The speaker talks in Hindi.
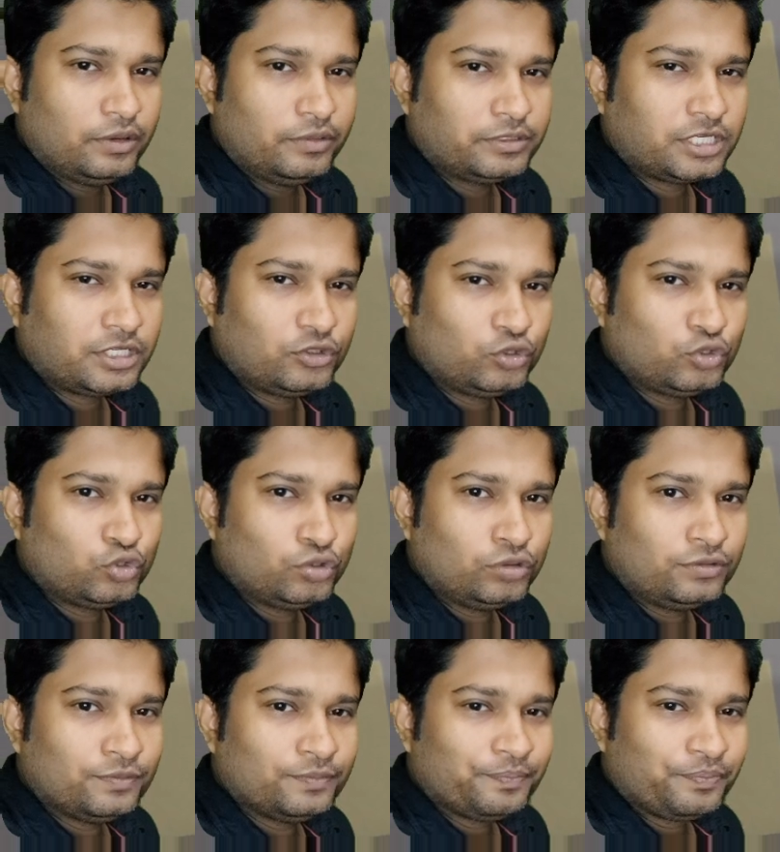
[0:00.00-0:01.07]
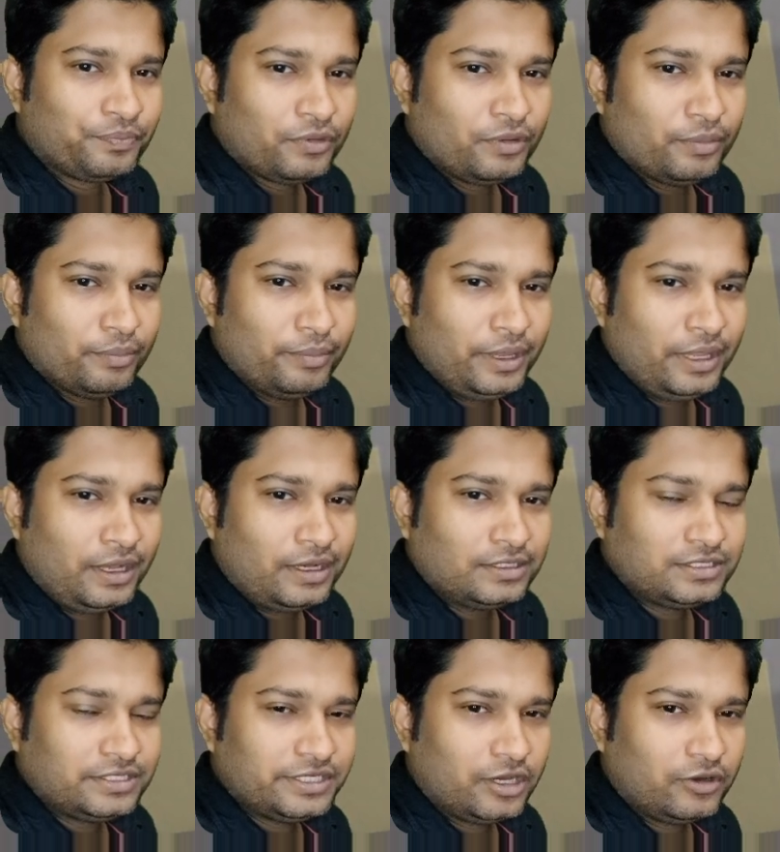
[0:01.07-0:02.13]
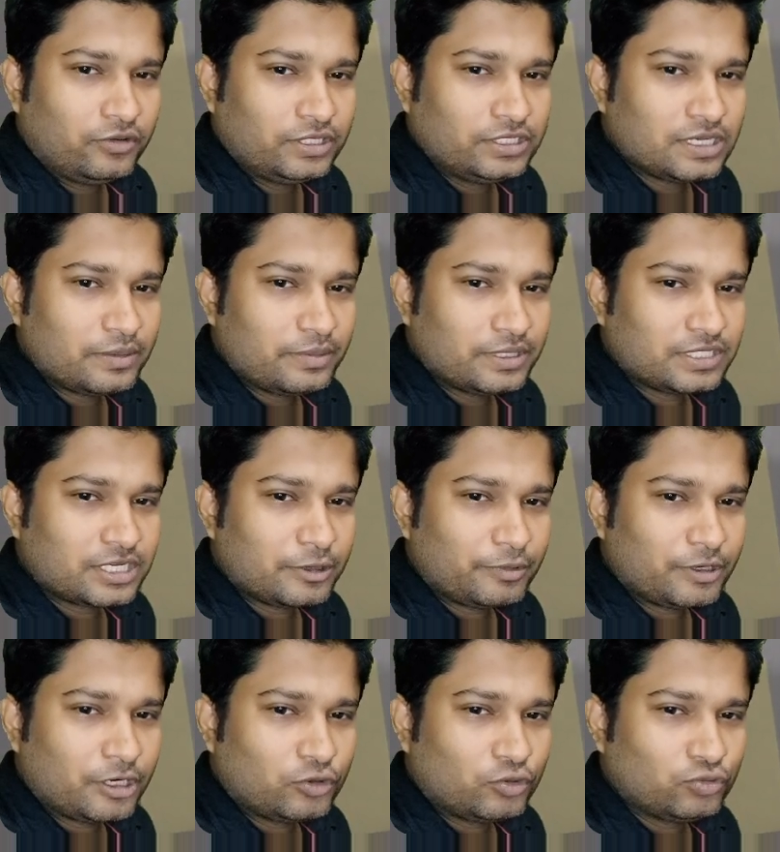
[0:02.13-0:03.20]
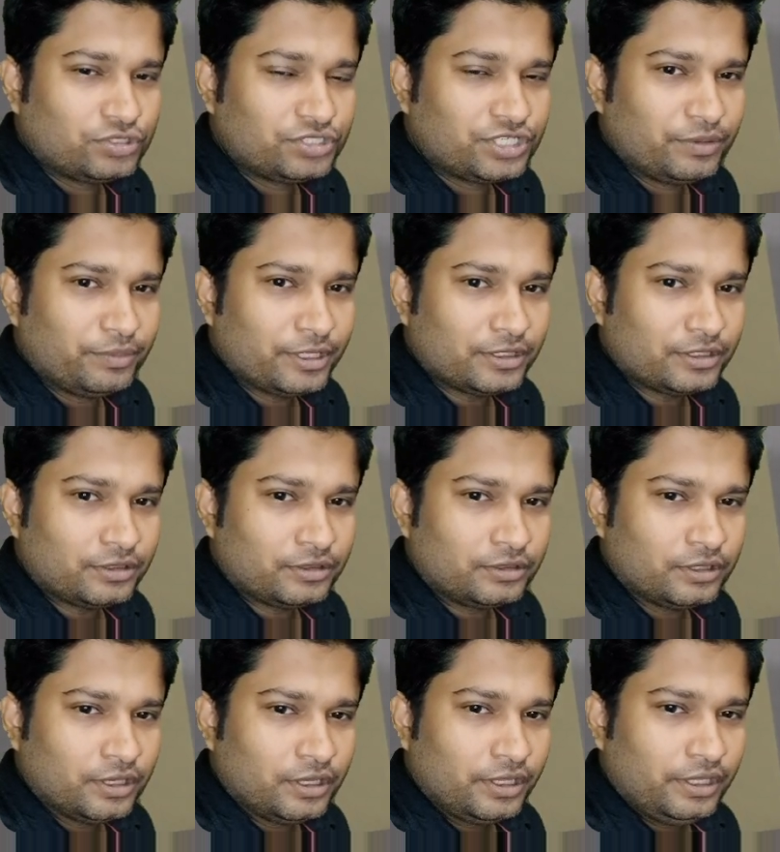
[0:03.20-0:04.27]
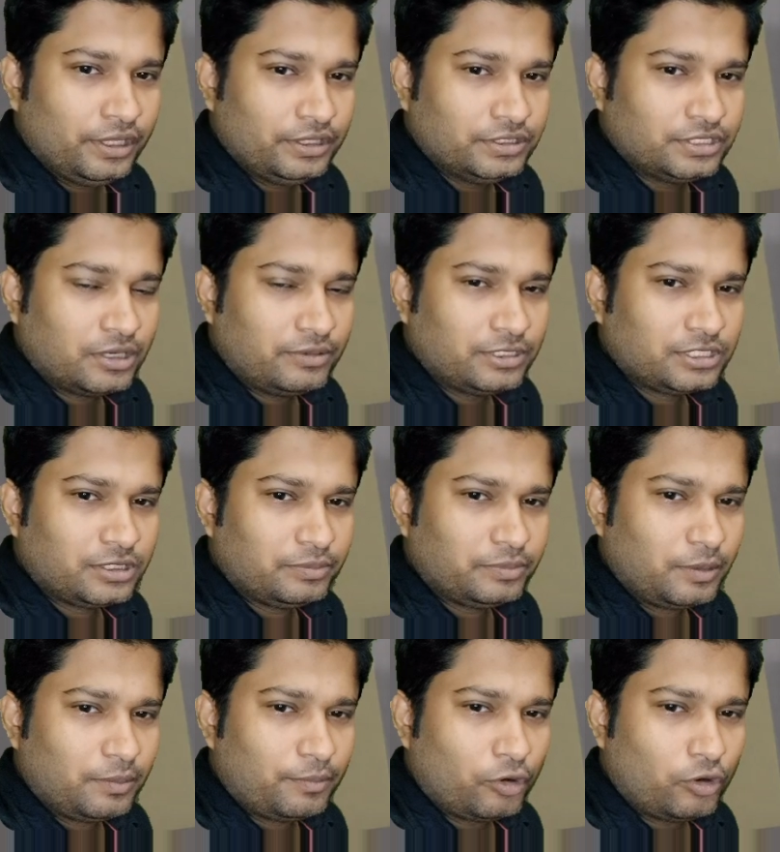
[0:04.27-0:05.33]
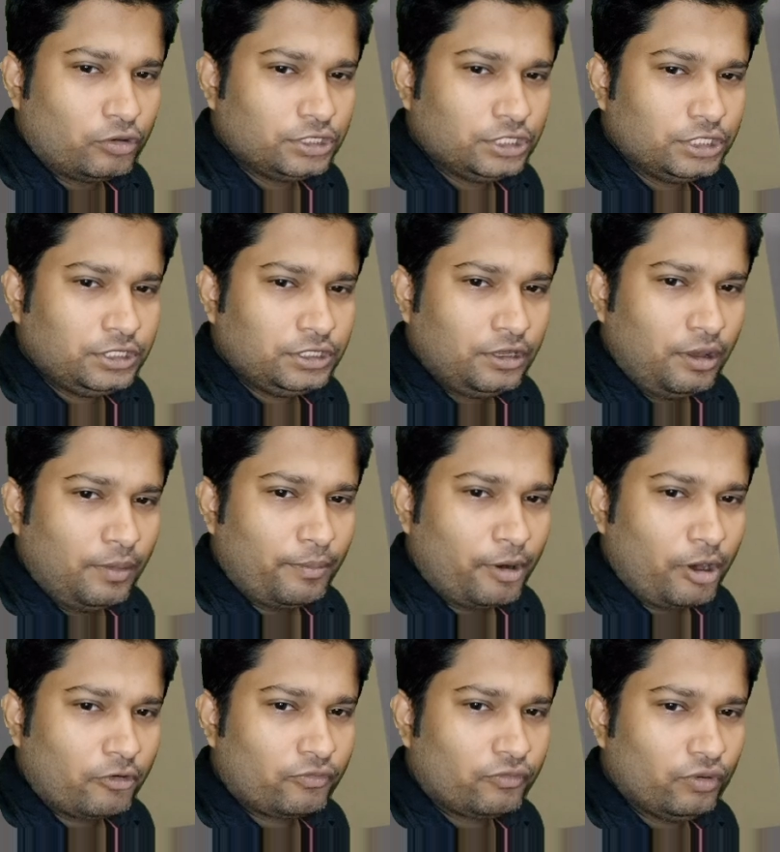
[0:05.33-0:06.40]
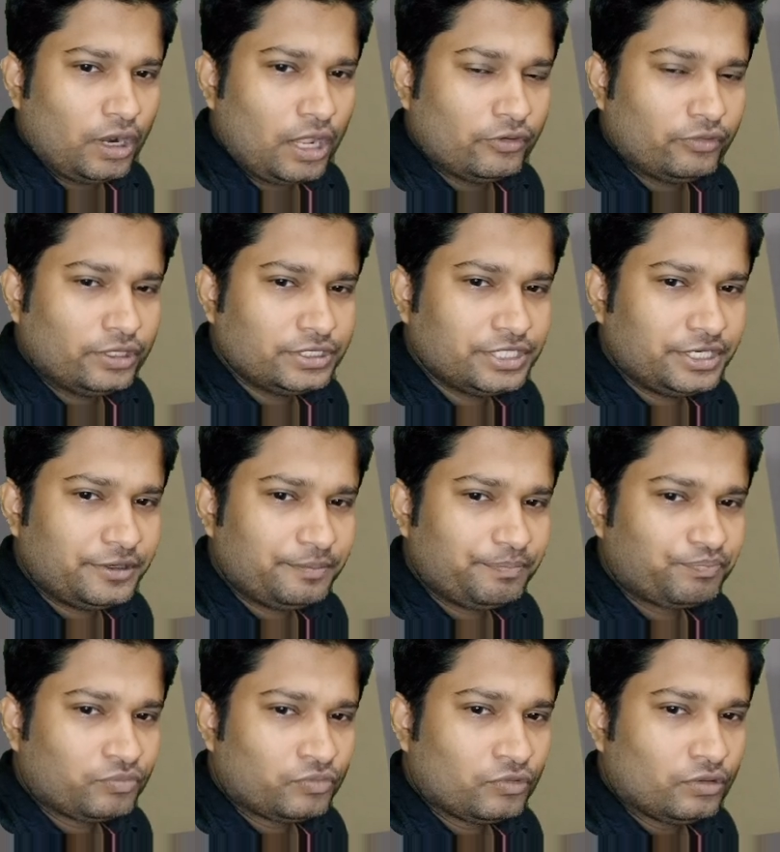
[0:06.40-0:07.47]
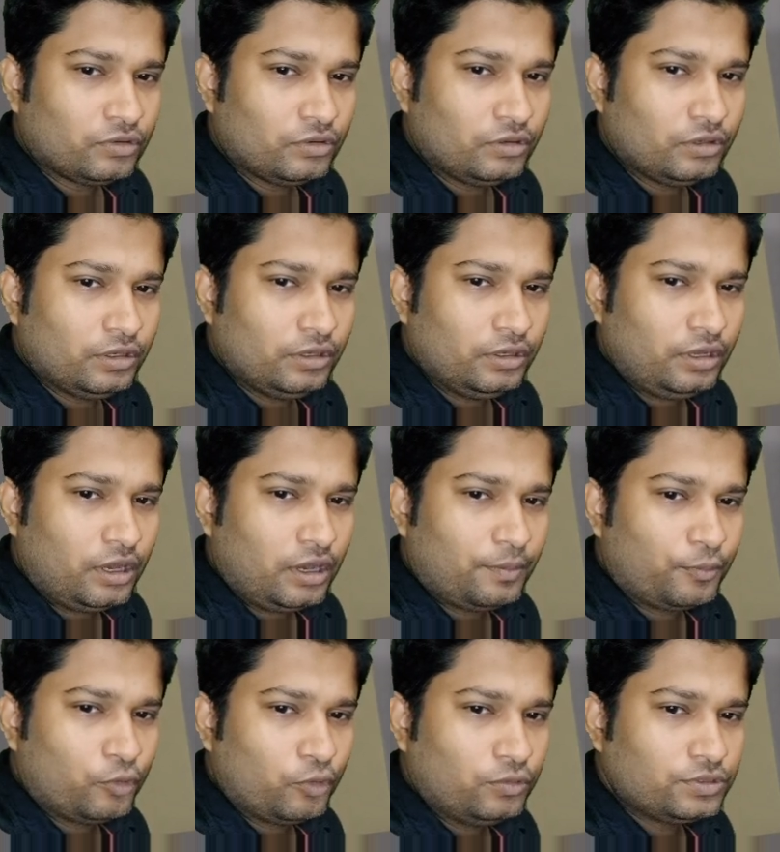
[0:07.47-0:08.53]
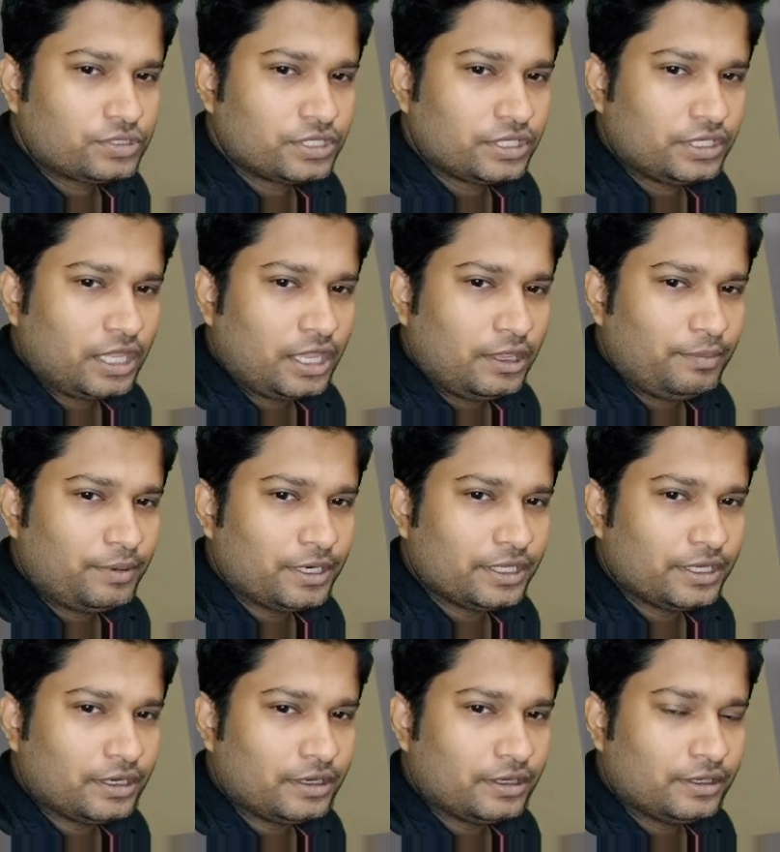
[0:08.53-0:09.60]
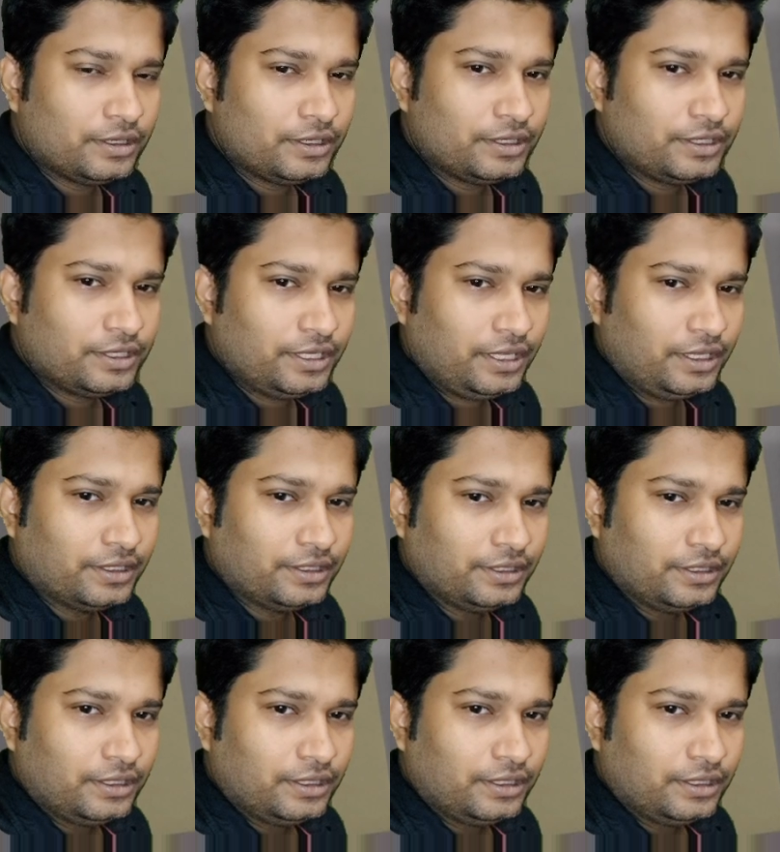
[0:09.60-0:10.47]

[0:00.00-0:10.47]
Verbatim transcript: नमस्कार दोस्तों मैं आज दिखाऊंगा जावास्क्रिप्ट का टू स्ट्रिंग मेथड जावास्क्रिप्ट का बहुत ही पावरफुल लैंग्वेज है ये आपको सीखना ही पड़ेगा ठीक है